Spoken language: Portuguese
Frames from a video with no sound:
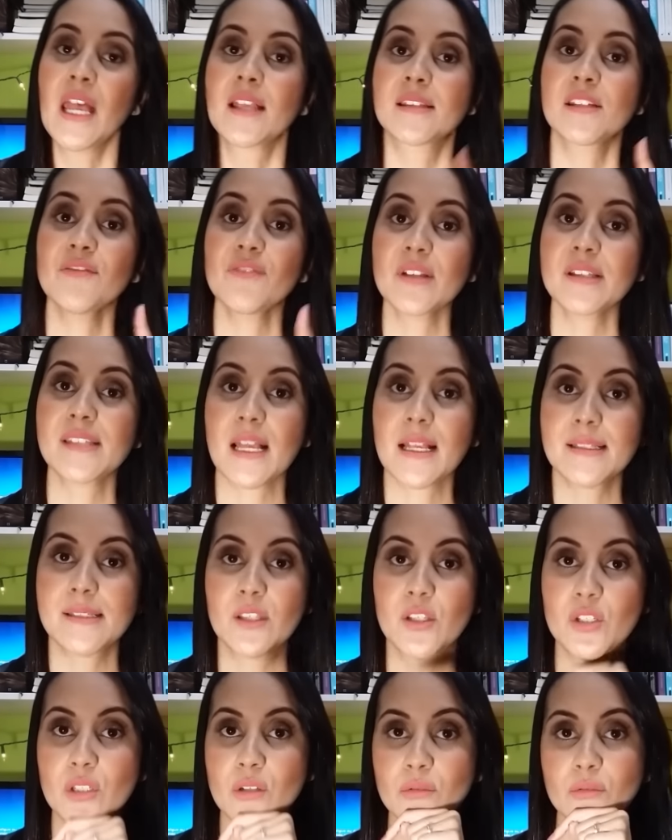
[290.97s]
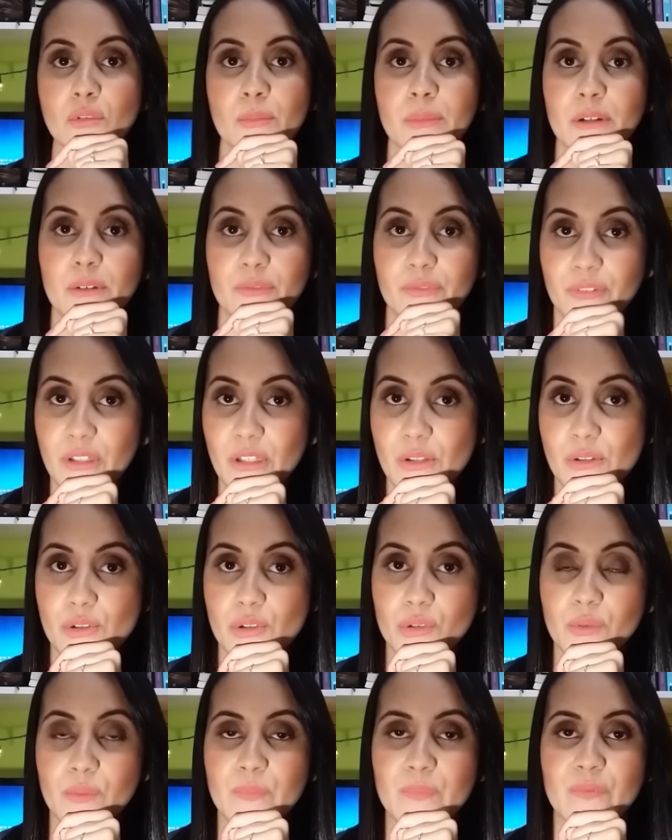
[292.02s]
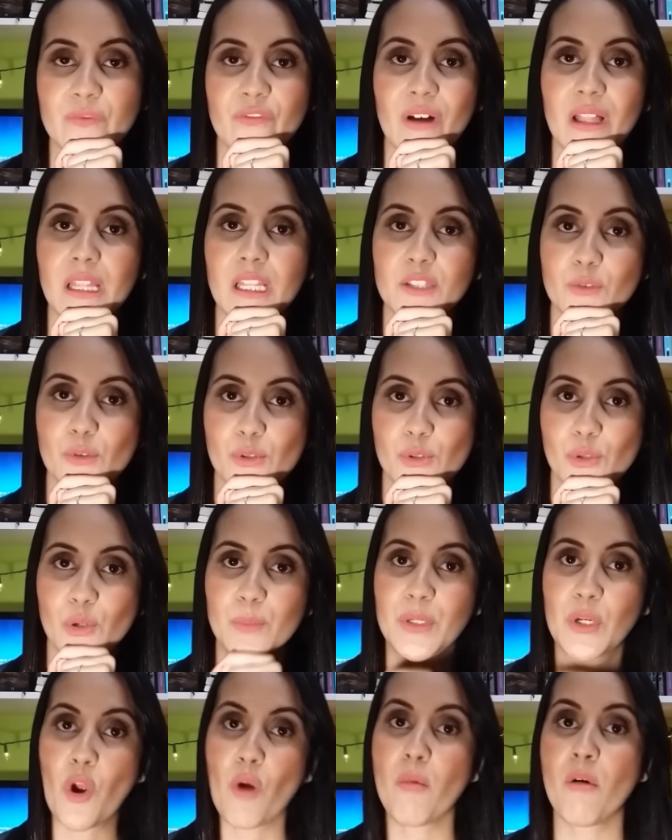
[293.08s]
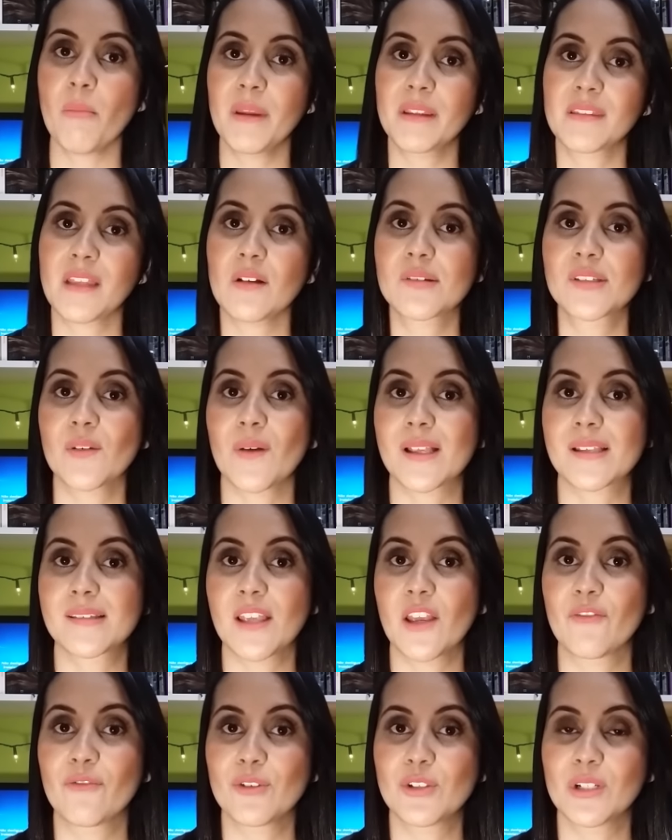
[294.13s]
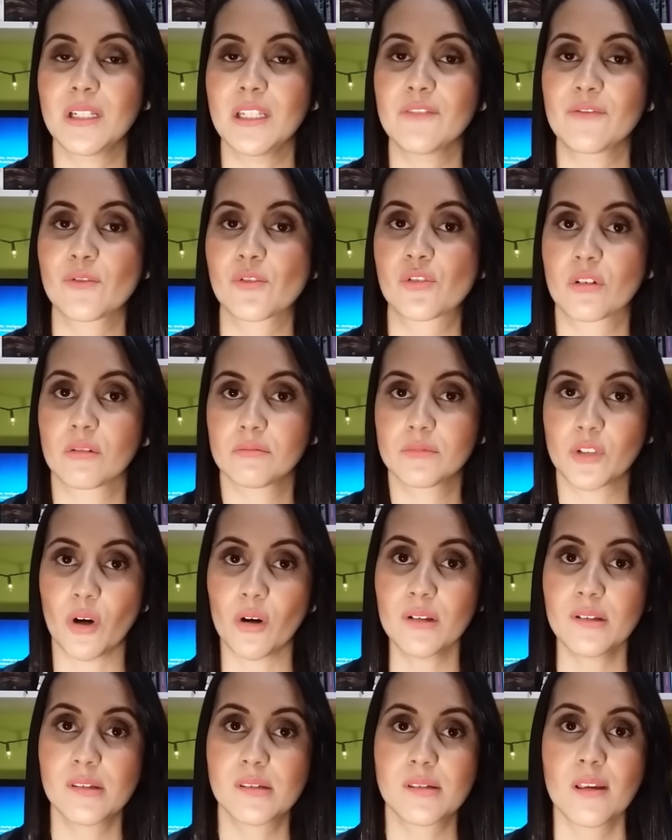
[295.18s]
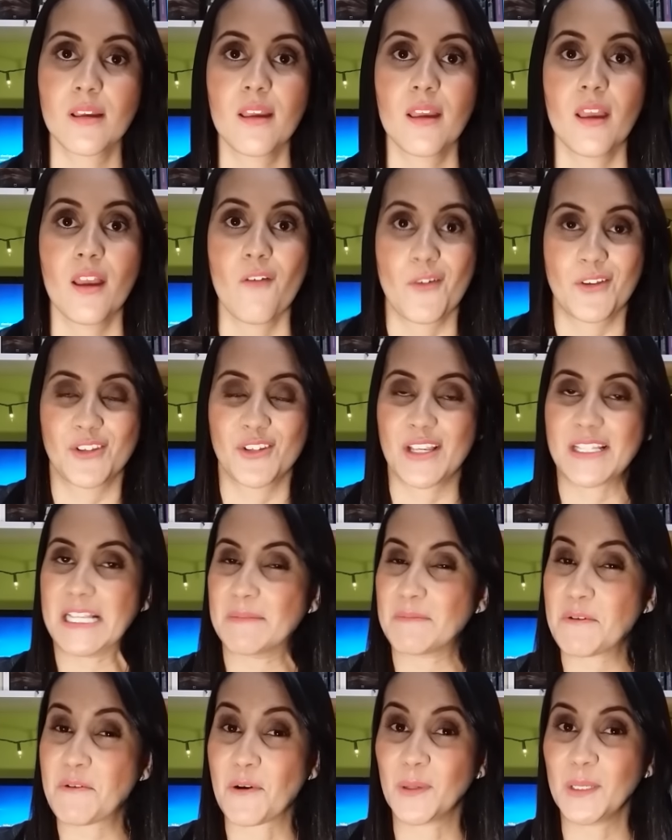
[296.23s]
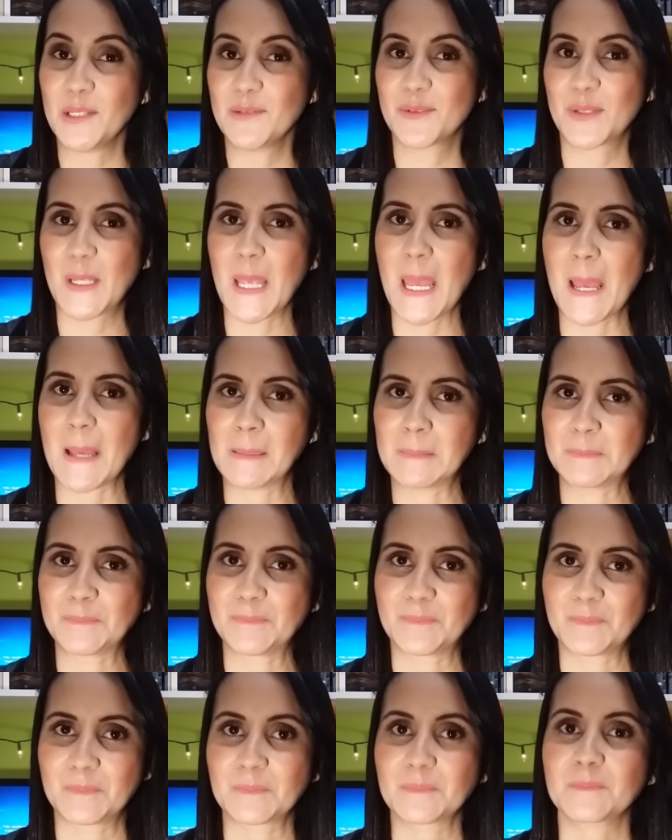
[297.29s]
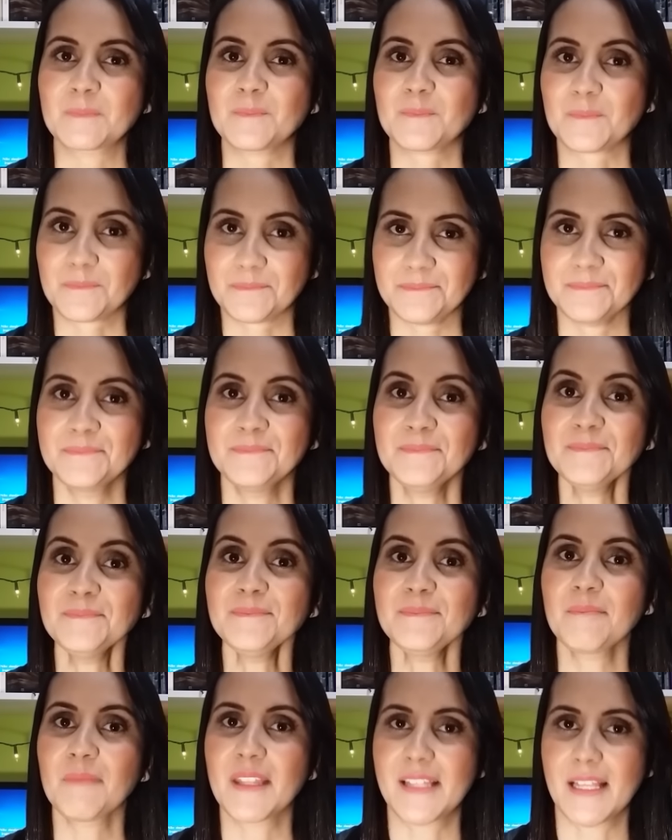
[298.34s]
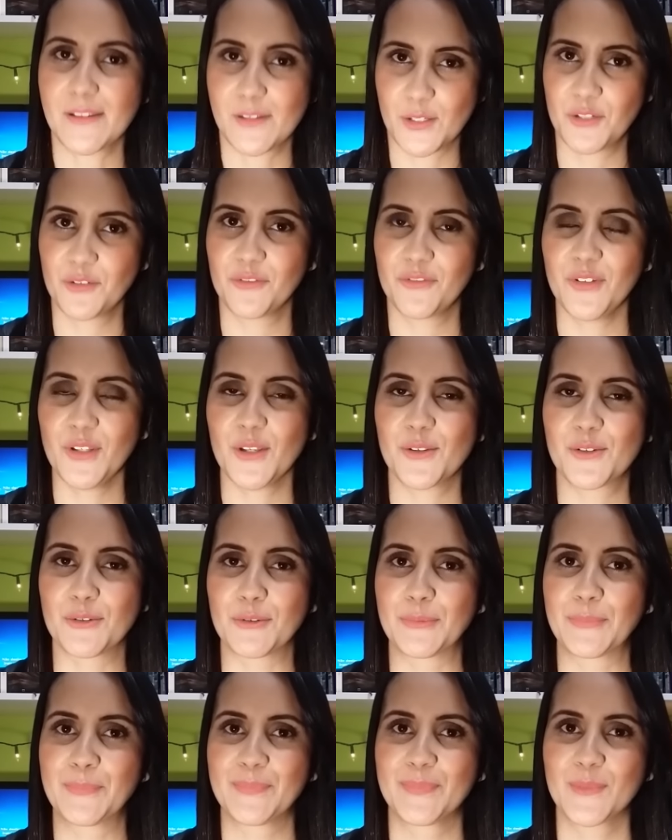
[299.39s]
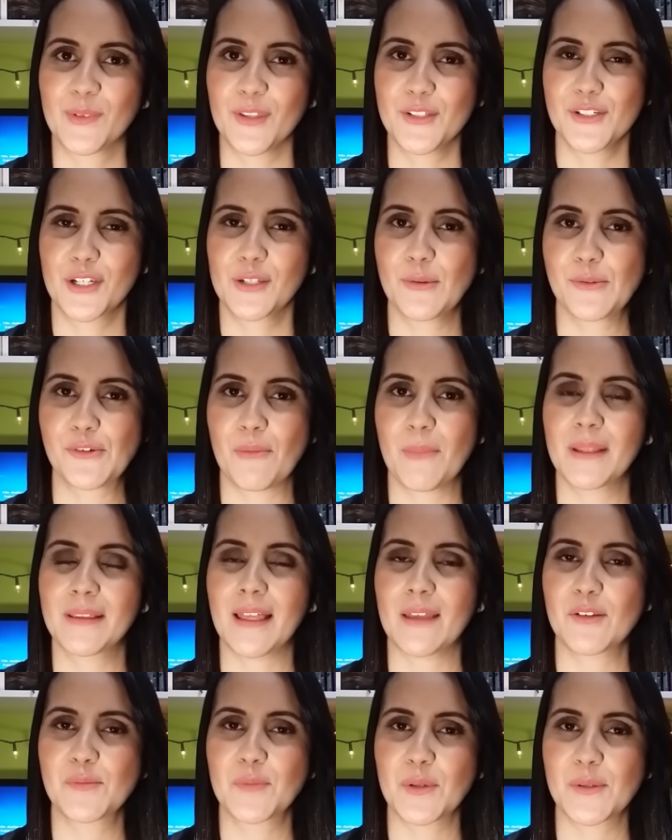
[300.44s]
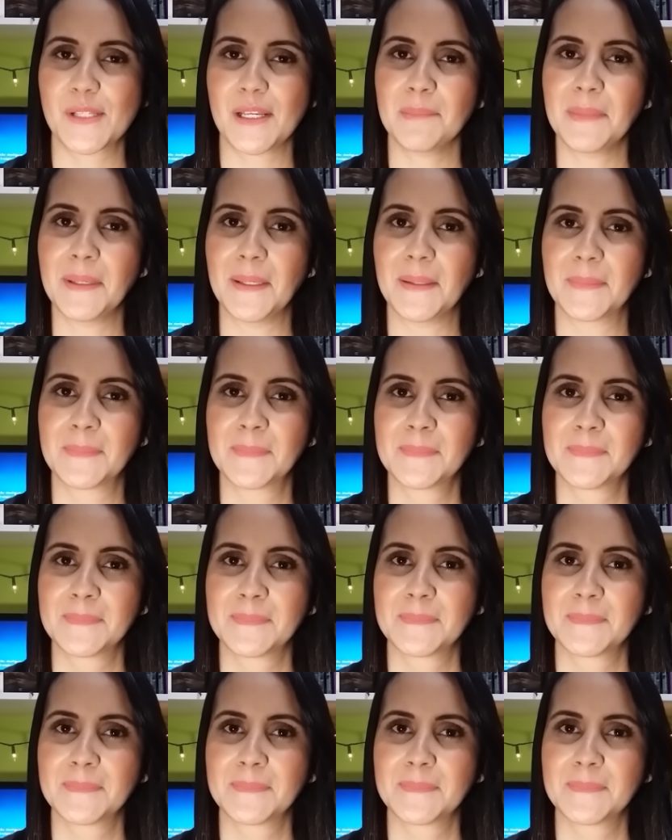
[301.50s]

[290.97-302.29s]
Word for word: Se você assistiu o meu vídeo falando sobre como aumentar o seu acervo de livros com dots, você já sabe qual livro que é? Hum? Você assistiu o vídeo? Bote aqui nos comentários pra eu saber.